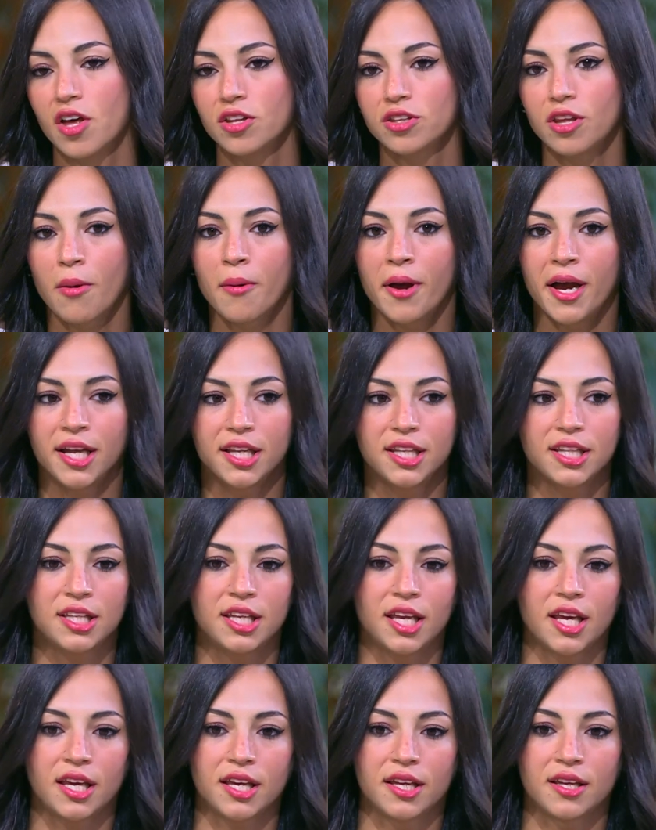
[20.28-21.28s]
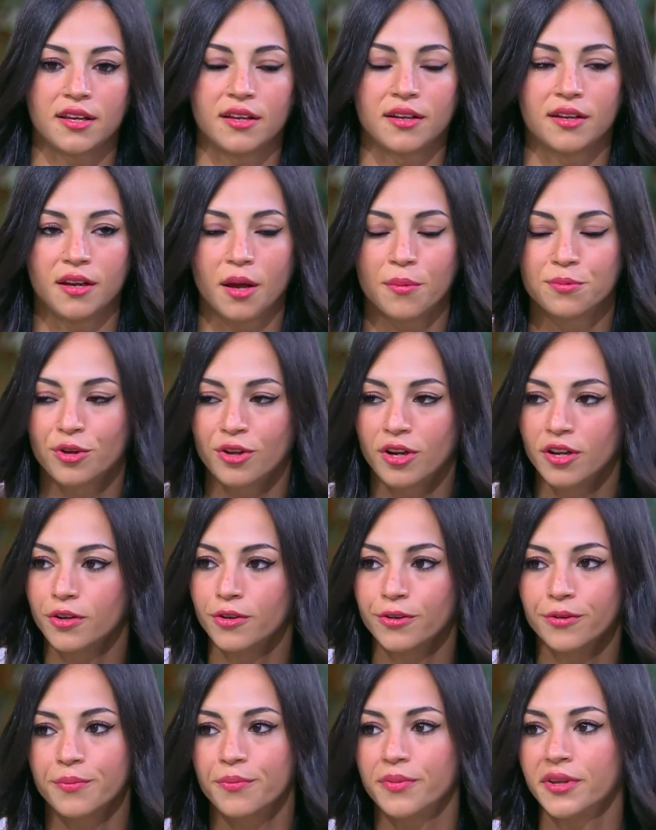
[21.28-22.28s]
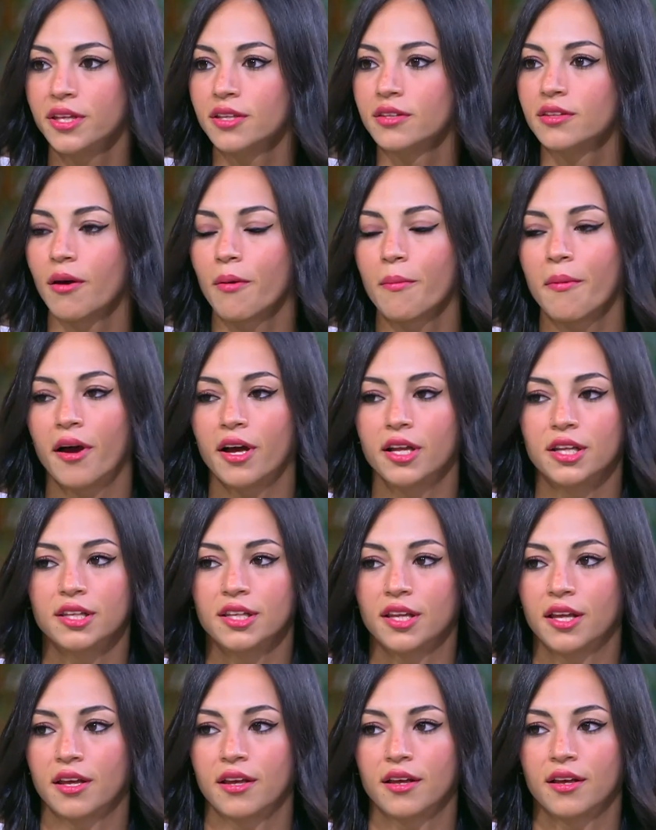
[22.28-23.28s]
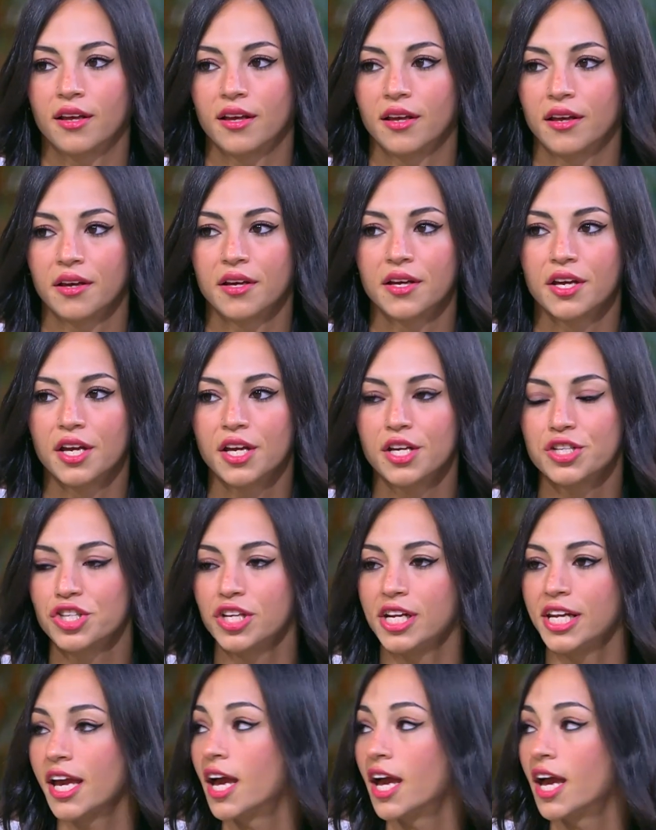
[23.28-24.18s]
طبعا آه، الابطال الاولمبيين طبعا شيلي